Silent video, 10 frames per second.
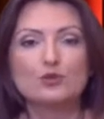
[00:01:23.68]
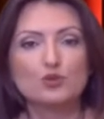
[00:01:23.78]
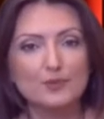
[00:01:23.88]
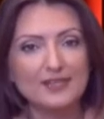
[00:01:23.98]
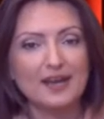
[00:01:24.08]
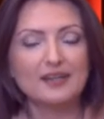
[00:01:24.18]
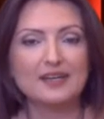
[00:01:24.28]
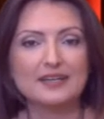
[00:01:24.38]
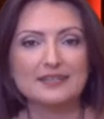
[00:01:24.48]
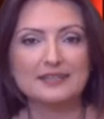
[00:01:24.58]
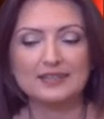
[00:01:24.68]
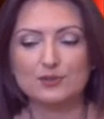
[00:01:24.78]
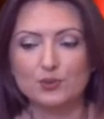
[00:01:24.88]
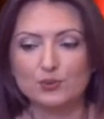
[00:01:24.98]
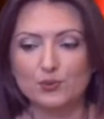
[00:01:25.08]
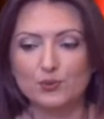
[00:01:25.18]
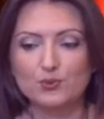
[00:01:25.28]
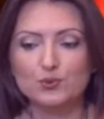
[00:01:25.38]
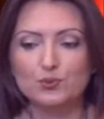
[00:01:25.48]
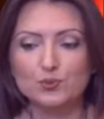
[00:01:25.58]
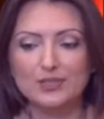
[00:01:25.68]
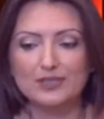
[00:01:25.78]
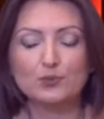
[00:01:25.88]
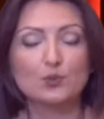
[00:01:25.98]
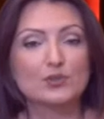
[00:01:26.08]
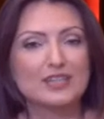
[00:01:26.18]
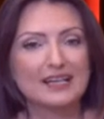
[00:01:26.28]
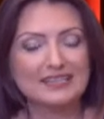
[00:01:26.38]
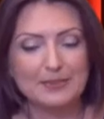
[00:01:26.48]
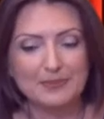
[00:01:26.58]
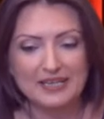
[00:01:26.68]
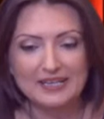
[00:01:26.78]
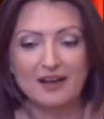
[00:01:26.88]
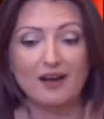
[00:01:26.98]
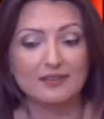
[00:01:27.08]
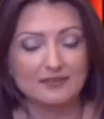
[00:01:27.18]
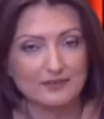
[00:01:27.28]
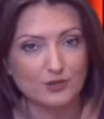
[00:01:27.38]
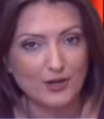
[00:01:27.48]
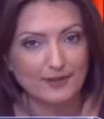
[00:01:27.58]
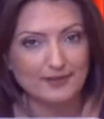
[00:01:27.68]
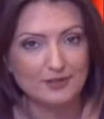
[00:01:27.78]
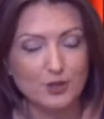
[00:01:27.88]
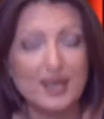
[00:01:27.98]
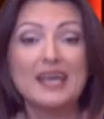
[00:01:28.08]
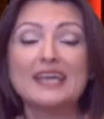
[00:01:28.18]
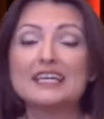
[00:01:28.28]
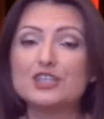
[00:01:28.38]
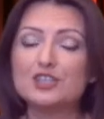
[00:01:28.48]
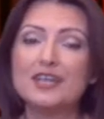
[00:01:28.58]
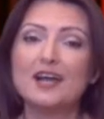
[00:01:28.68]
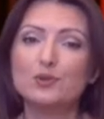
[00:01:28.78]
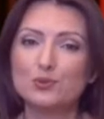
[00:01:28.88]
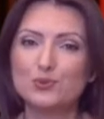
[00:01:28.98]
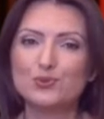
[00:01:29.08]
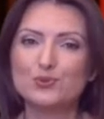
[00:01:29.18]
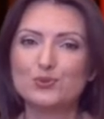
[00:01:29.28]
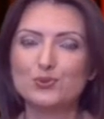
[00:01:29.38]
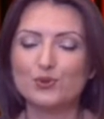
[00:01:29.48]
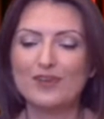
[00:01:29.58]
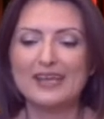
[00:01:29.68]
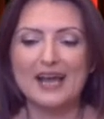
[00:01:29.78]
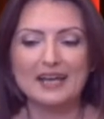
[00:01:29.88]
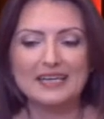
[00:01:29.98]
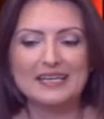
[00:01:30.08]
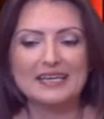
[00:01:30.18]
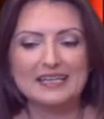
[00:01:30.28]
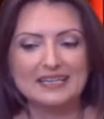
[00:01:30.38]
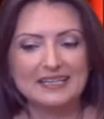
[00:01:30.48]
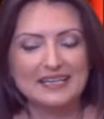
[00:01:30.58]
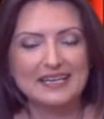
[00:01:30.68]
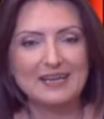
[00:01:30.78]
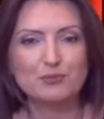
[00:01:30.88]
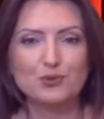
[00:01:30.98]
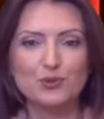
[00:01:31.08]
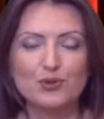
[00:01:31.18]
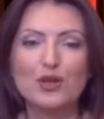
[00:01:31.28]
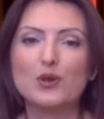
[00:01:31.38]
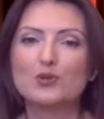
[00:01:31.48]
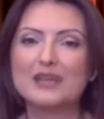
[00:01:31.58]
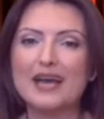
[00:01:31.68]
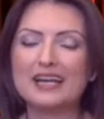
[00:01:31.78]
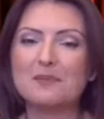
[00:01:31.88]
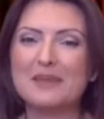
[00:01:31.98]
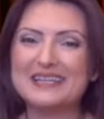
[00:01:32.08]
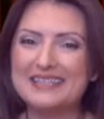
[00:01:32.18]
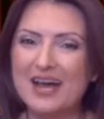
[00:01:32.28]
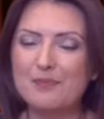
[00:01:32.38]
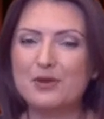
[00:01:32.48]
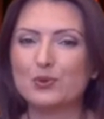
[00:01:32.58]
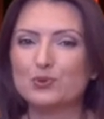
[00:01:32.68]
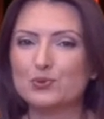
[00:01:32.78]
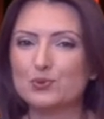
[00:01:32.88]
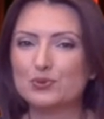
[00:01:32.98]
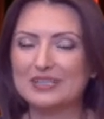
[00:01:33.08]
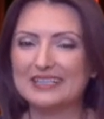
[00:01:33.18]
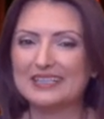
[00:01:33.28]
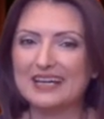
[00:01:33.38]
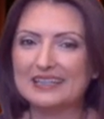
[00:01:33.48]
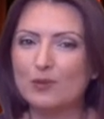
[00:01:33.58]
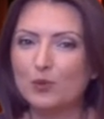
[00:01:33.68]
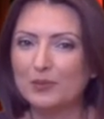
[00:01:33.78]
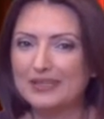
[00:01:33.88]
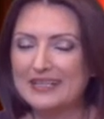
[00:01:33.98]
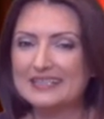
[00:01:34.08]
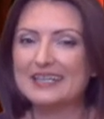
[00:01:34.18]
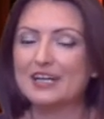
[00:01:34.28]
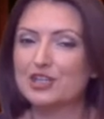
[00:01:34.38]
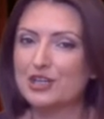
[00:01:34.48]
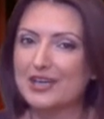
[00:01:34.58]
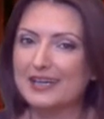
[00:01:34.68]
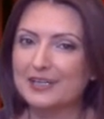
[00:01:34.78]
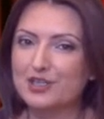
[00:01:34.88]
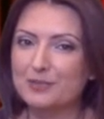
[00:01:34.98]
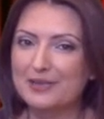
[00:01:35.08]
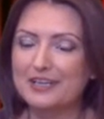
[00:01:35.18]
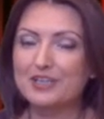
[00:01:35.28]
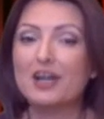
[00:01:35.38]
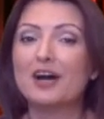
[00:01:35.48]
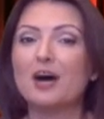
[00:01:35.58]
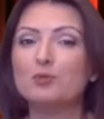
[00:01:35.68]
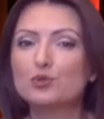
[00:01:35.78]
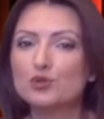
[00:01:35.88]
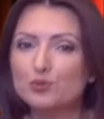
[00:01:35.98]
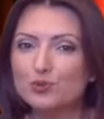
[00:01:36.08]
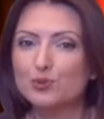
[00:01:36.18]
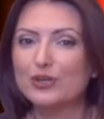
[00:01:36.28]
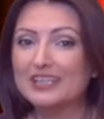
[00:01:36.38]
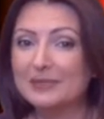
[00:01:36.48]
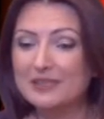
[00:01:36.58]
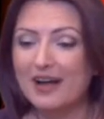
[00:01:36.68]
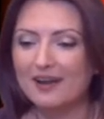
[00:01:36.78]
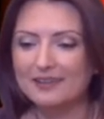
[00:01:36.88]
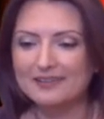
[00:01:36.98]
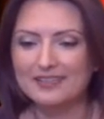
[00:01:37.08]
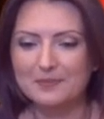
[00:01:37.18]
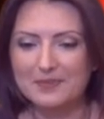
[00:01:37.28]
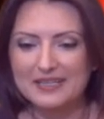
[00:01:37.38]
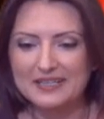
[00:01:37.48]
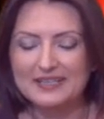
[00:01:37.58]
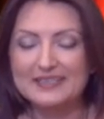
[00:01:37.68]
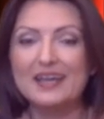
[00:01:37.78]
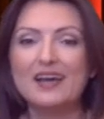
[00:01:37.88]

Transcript: Jüpiter karesi de söz konusu, bu da duygusal tepkileri arttıracaktır. İçsel huzursuzluk ve gerginlik nedeniyle bugün özellikle beslenme konusunda dikkatli olmalıyız, aşırıya kaçabilir, abur cubur tüketimini arttırabiliriz.